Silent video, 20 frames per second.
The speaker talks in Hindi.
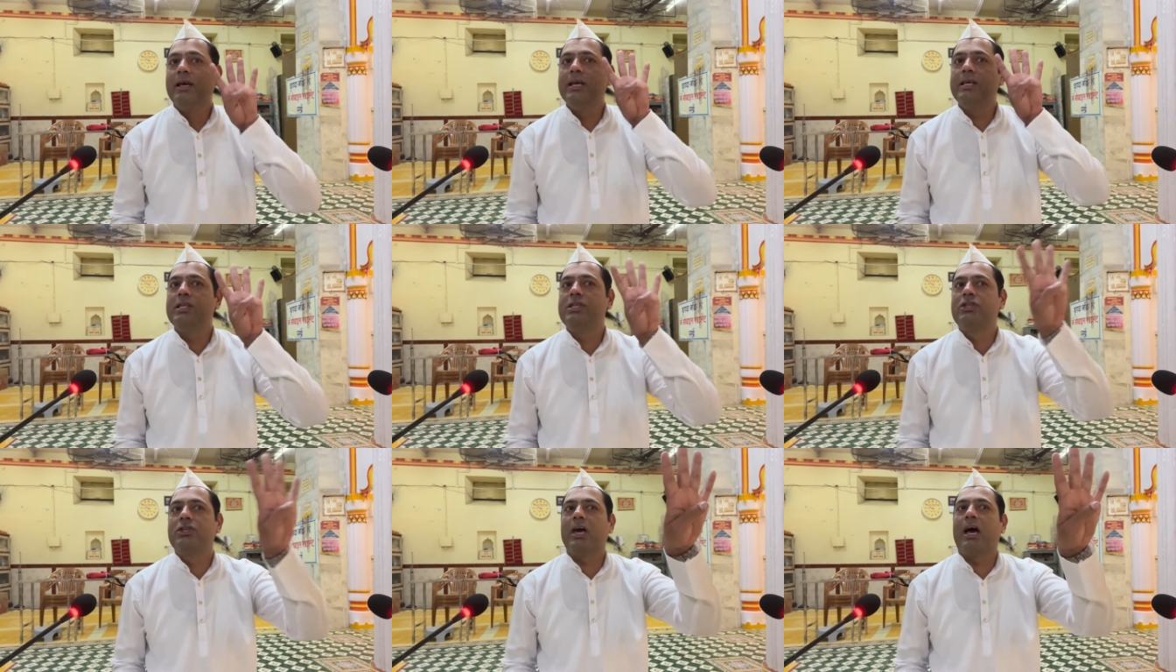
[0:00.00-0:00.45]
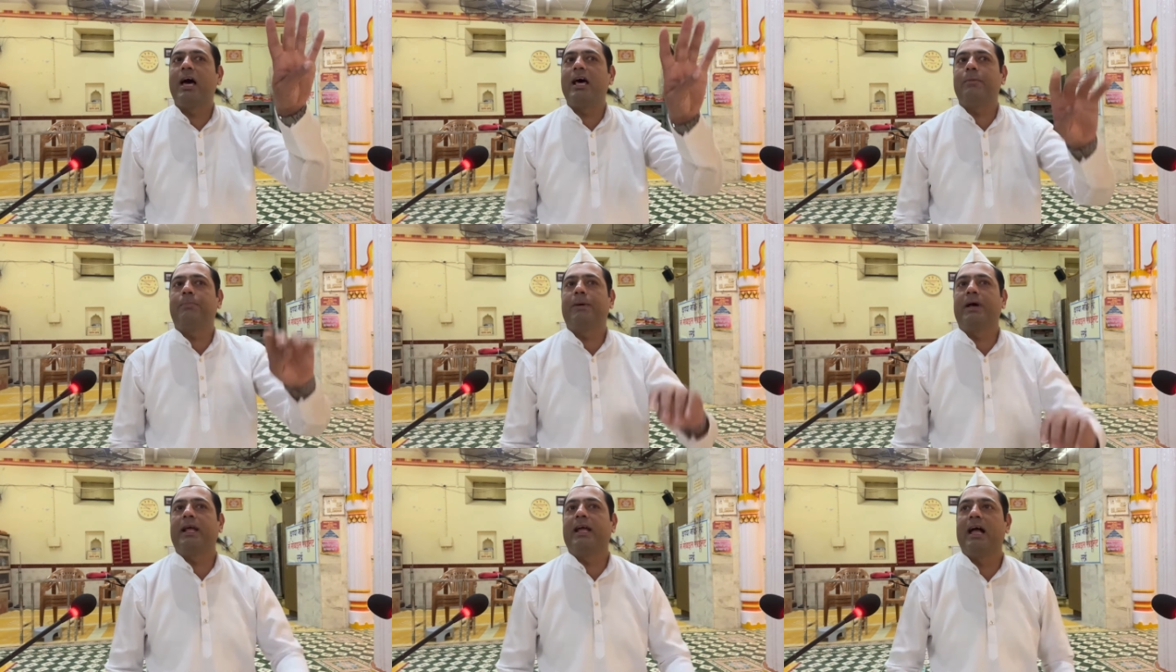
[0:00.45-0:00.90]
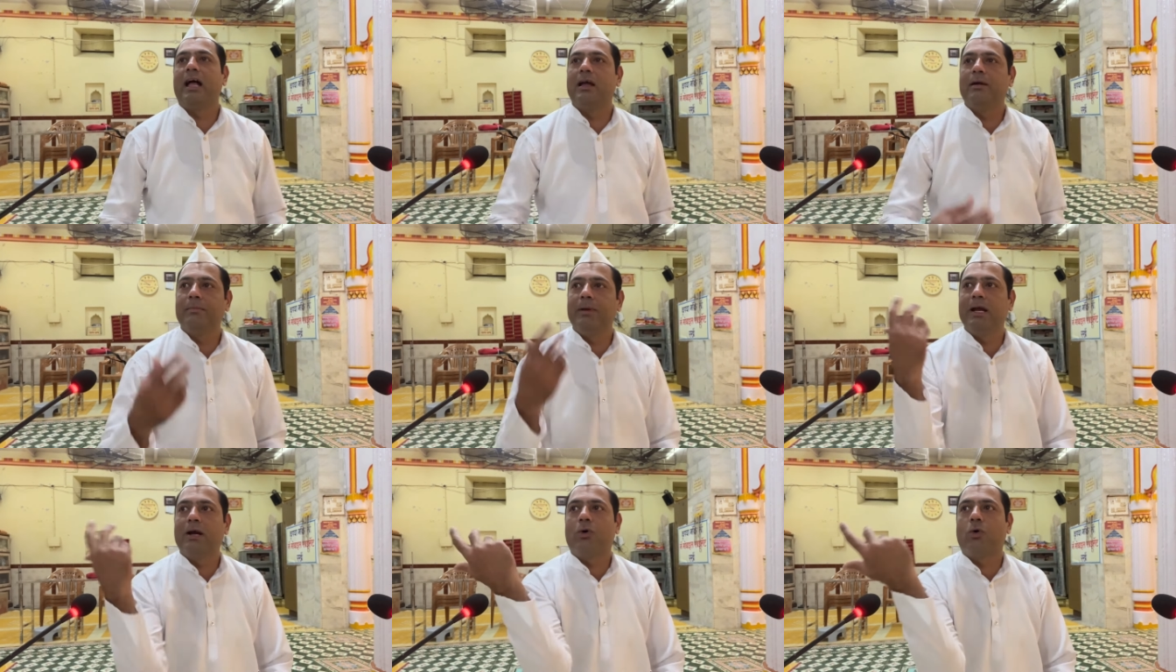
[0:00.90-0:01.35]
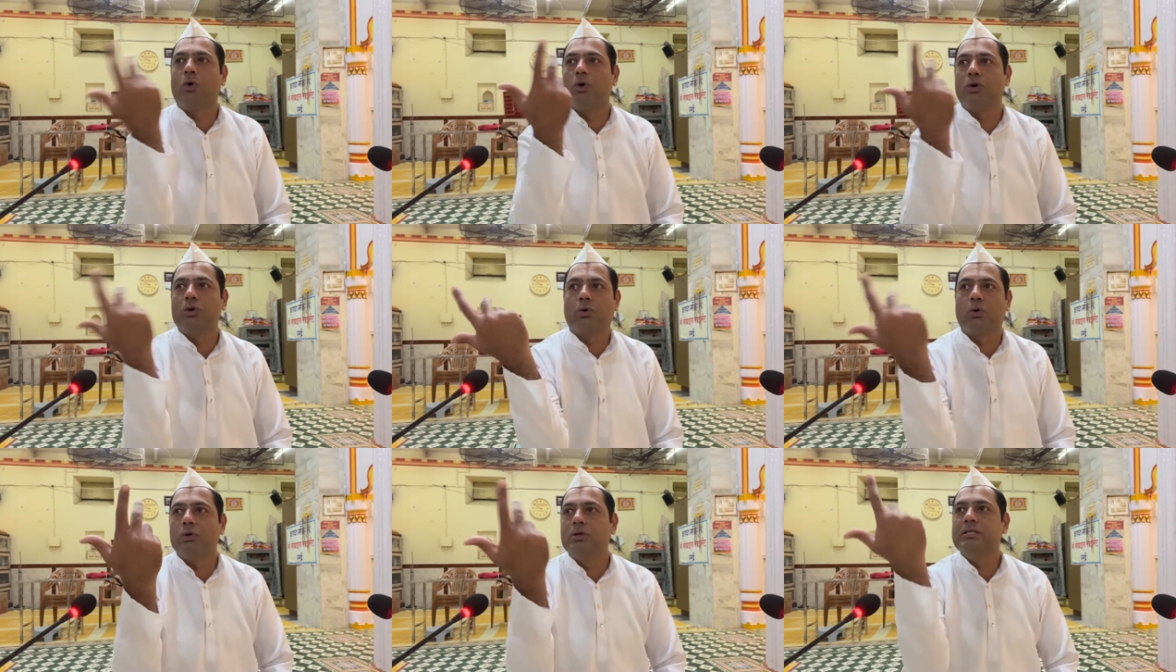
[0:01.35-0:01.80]
इन चार पर्याय में
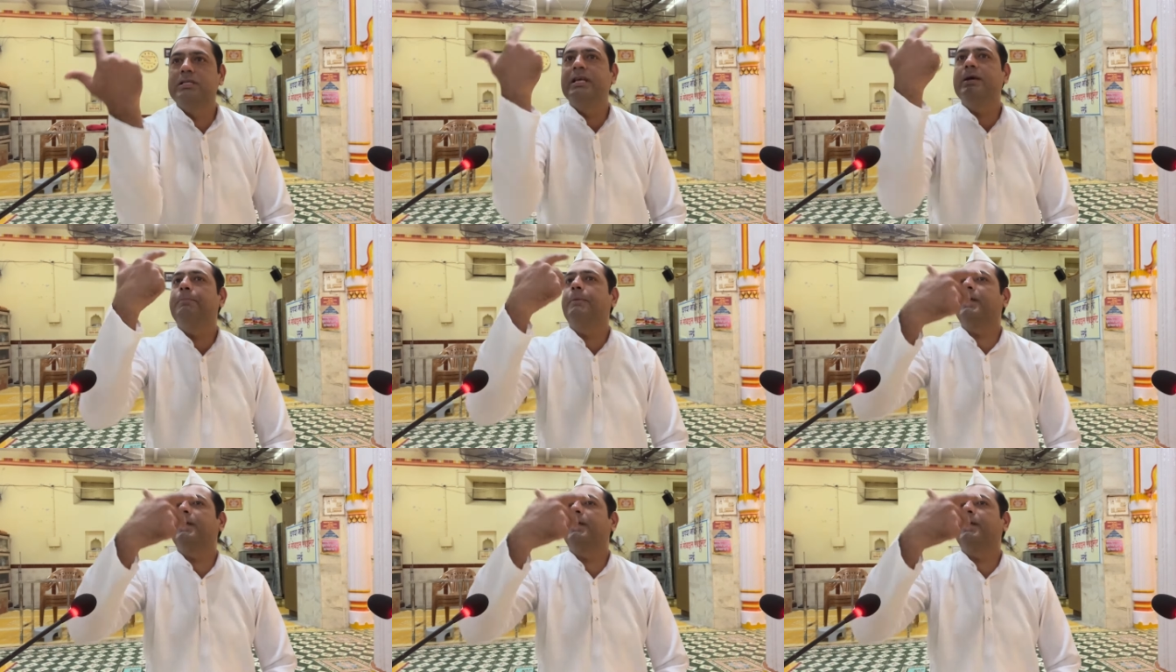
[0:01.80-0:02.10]
कौन कौन सी